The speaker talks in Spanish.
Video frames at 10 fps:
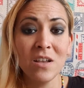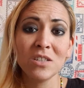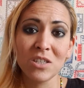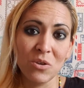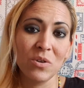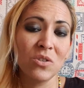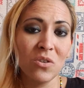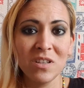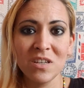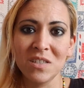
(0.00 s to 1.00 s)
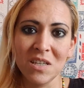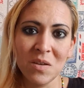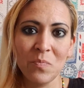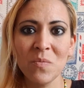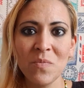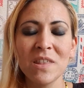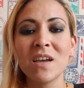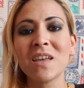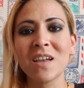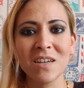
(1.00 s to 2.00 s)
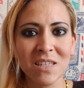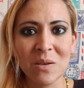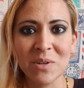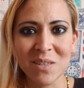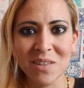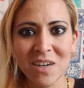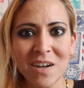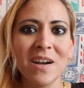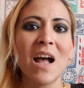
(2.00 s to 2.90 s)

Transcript: Si yo estoy triste y deprimida, ¿qué crees que vas a atraer?